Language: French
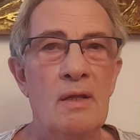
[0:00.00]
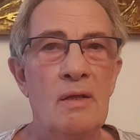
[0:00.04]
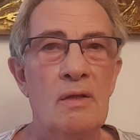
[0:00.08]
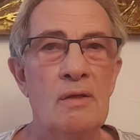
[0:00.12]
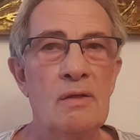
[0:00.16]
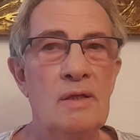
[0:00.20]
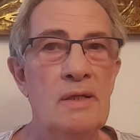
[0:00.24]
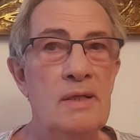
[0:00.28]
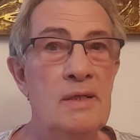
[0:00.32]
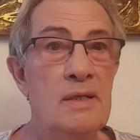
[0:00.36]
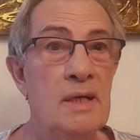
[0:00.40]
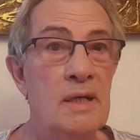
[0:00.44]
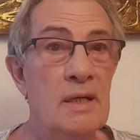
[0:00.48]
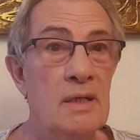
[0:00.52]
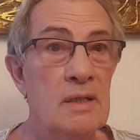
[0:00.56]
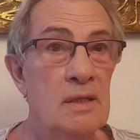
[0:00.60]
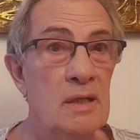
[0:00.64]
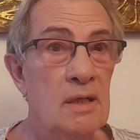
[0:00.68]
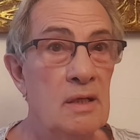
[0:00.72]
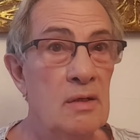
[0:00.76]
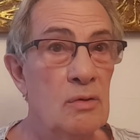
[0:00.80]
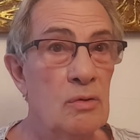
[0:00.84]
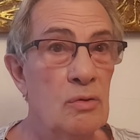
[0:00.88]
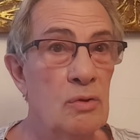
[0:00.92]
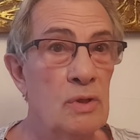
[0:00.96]
Les
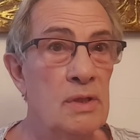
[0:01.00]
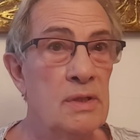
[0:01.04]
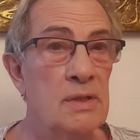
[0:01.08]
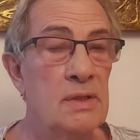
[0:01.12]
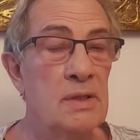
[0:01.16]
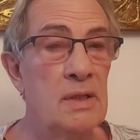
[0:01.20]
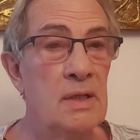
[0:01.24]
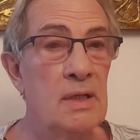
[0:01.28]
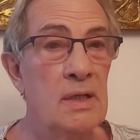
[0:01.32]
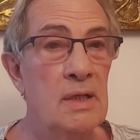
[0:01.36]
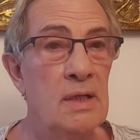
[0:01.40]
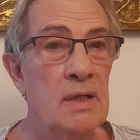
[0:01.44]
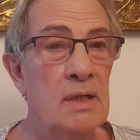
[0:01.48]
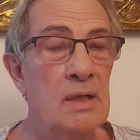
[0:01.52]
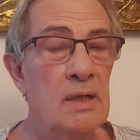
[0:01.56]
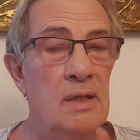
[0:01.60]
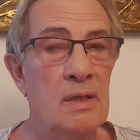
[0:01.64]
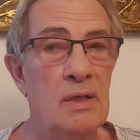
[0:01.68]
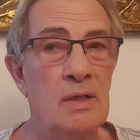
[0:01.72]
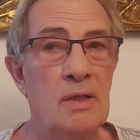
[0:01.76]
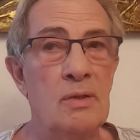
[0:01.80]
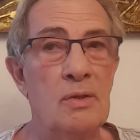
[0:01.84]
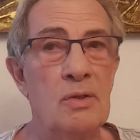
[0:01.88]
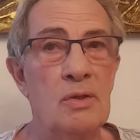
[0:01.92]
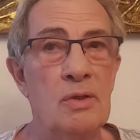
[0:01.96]
dernières ont
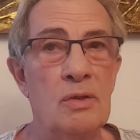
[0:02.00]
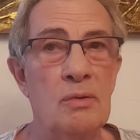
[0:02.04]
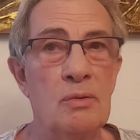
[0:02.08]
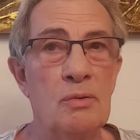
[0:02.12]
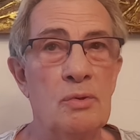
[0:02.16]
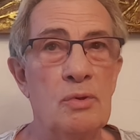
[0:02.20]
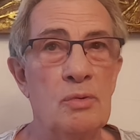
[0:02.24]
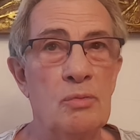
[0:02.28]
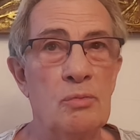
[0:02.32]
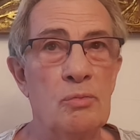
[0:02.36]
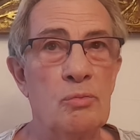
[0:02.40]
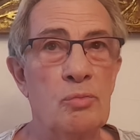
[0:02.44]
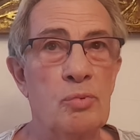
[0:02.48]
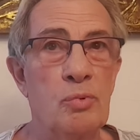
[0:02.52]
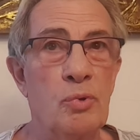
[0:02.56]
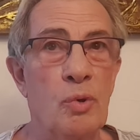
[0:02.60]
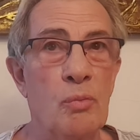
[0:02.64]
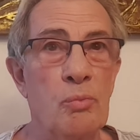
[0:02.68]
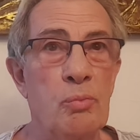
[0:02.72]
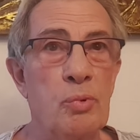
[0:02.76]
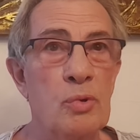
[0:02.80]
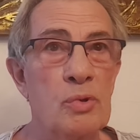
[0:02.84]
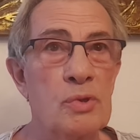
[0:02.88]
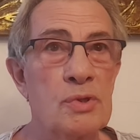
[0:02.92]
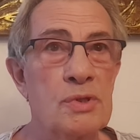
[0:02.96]
été
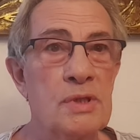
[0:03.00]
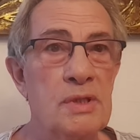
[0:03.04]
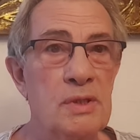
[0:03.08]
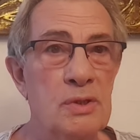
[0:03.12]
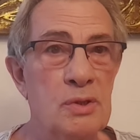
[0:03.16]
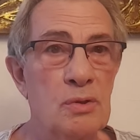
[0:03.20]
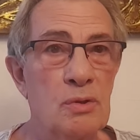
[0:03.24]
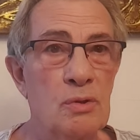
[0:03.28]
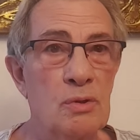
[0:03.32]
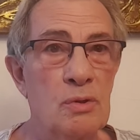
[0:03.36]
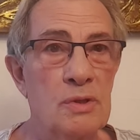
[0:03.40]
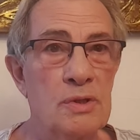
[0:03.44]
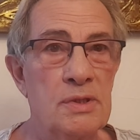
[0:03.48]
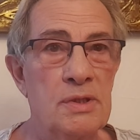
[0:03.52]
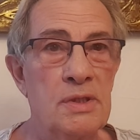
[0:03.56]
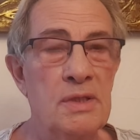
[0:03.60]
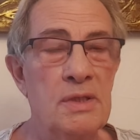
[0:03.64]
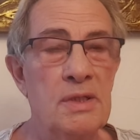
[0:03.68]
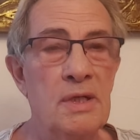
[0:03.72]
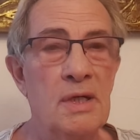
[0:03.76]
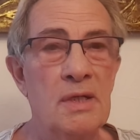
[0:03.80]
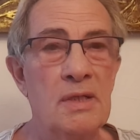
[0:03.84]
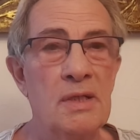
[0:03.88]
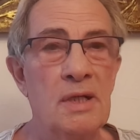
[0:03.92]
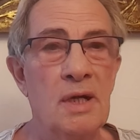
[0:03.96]
proposées sur le site
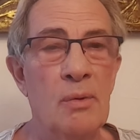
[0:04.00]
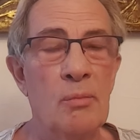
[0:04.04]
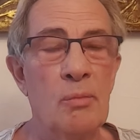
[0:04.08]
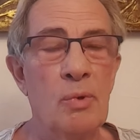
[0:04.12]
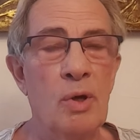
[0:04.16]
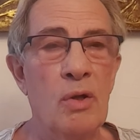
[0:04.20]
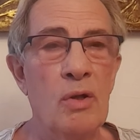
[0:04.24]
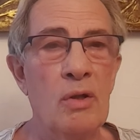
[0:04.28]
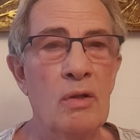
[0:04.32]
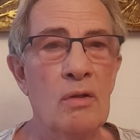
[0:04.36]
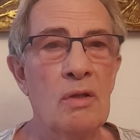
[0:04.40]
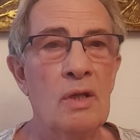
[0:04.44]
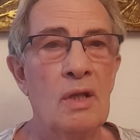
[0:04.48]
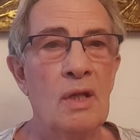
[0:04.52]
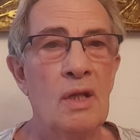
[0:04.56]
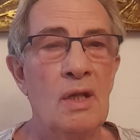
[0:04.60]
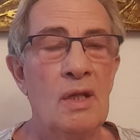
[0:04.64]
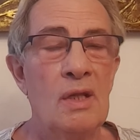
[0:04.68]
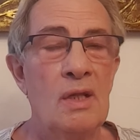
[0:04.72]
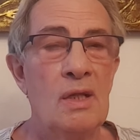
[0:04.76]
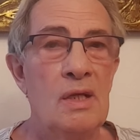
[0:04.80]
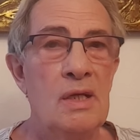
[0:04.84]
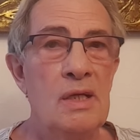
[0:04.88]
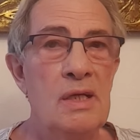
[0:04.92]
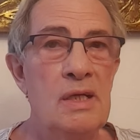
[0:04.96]
dernièrement.
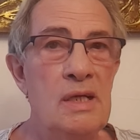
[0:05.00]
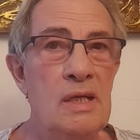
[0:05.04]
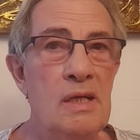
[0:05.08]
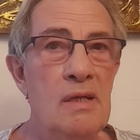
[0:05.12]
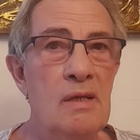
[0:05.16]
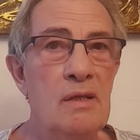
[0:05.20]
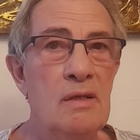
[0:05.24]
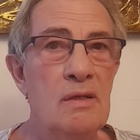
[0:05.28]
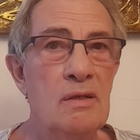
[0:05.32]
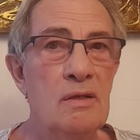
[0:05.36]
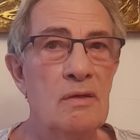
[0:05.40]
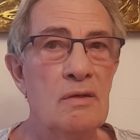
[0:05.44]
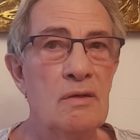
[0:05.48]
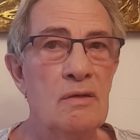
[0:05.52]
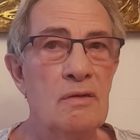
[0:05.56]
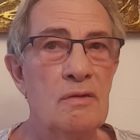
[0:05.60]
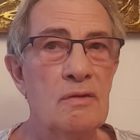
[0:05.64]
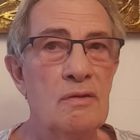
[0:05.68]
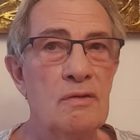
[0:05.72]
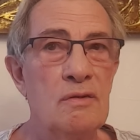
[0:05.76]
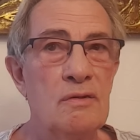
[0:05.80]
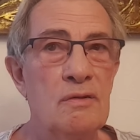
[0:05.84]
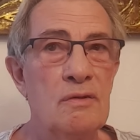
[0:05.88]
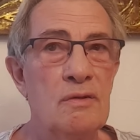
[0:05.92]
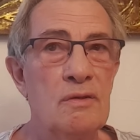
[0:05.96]
Il
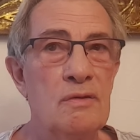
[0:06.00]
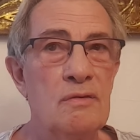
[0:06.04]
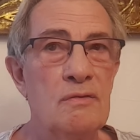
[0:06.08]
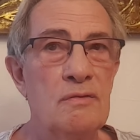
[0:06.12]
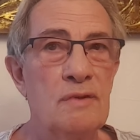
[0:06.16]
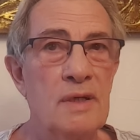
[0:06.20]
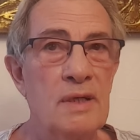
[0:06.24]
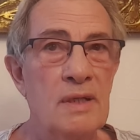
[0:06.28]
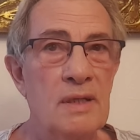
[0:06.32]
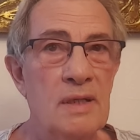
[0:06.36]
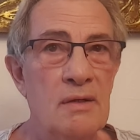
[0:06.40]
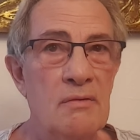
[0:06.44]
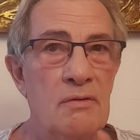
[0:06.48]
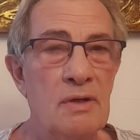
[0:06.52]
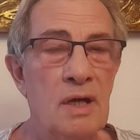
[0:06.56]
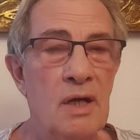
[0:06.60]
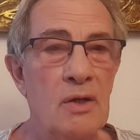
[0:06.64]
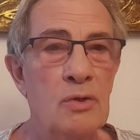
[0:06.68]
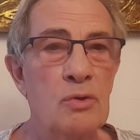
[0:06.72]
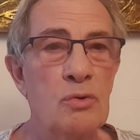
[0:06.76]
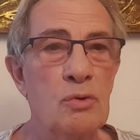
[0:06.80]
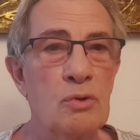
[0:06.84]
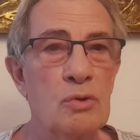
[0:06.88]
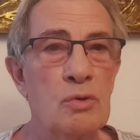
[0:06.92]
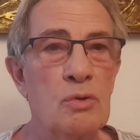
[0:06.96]
va y en
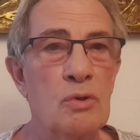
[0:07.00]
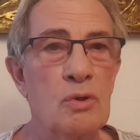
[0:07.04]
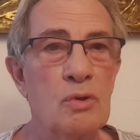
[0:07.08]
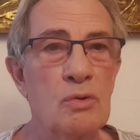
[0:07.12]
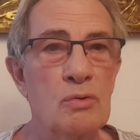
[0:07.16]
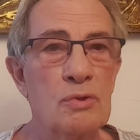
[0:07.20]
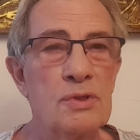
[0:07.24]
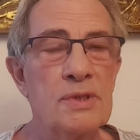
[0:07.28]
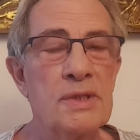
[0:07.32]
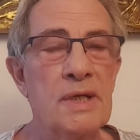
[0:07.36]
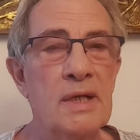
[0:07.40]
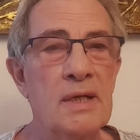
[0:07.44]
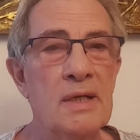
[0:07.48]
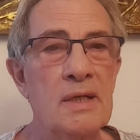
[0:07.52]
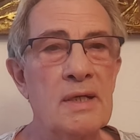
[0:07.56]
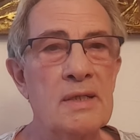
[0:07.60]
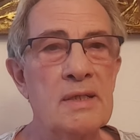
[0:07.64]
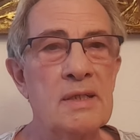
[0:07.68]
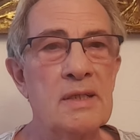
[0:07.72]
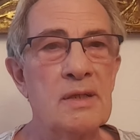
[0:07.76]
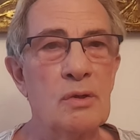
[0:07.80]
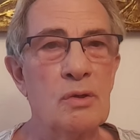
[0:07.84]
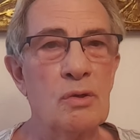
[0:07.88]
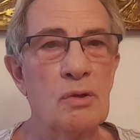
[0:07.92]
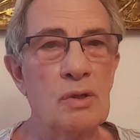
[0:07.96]
avoir d'autres consacrées
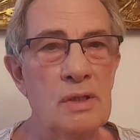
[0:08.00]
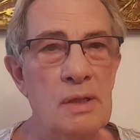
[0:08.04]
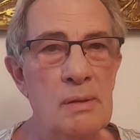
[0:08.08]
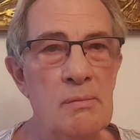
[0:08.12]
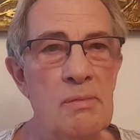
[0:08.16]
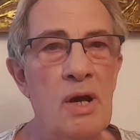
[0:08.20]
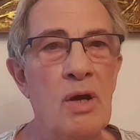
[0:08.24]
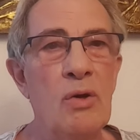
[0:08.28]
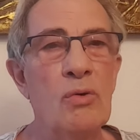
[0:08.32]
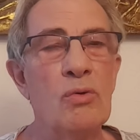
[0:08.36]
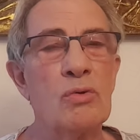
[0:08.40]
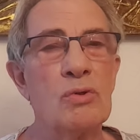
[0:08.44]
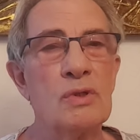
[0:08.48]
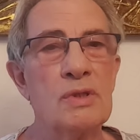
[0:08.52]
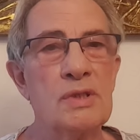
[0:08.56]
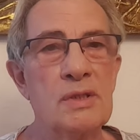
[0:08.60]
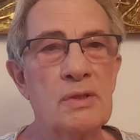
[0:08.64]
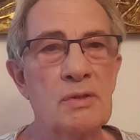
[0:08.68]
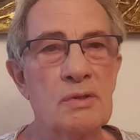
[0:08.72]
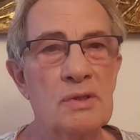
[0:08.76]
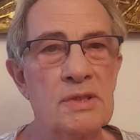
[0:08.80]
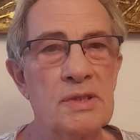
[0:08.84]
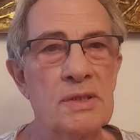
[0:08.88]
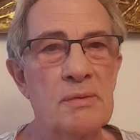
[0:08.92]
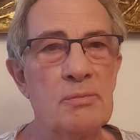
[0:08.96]
qui redémarreront aussi
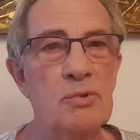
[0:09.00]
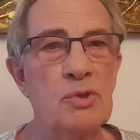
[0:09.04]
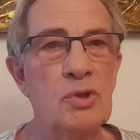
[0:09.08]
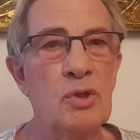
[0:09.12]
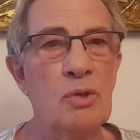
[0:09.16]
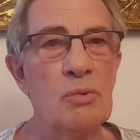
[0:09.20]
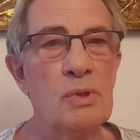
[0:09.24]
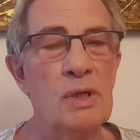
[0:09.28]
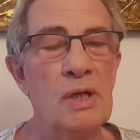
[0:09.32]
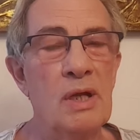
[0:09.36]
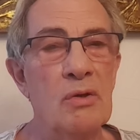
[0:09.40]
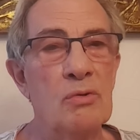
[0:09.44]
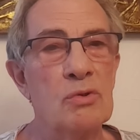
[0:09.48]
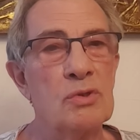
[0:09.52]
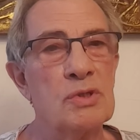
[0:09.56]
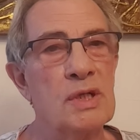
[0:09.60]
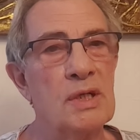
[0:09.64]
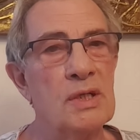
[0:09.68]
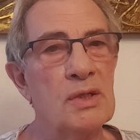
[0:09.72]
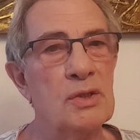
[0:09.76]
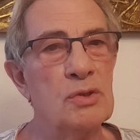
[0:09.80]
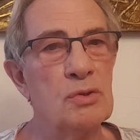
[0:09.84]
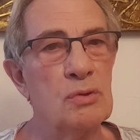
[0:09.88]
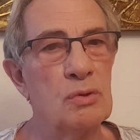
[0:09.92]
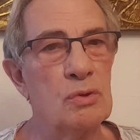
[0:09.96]
en septembre. Et là, on
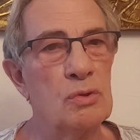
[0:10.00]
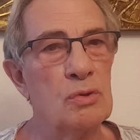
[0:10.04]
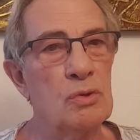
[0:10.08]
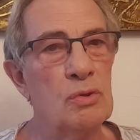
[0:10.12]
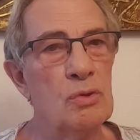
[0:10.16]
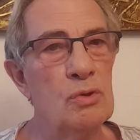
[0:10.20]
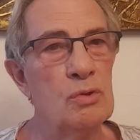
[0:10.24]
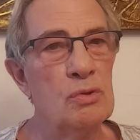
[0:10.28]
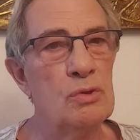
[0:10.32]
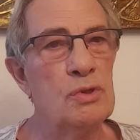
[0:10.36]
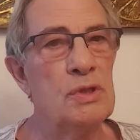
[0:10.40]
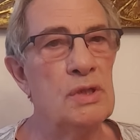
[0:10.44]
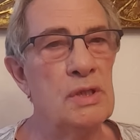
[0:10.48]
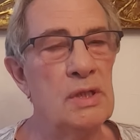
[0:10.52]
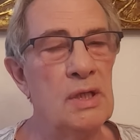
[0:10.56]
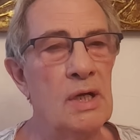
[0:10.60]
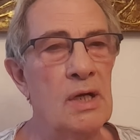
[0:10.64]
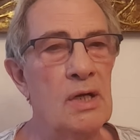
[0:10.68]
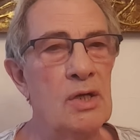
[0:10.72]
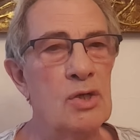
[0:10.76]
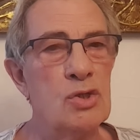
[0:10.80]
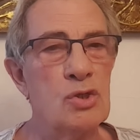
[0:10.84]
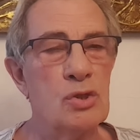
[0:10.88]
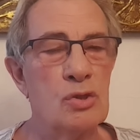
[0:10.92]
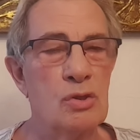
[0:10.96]
sera sur de
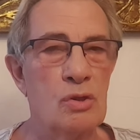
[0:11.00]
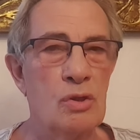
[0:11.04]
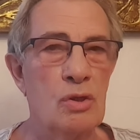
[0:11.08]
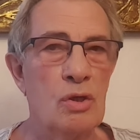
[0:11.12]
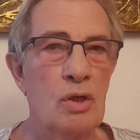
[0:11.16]
l'outillage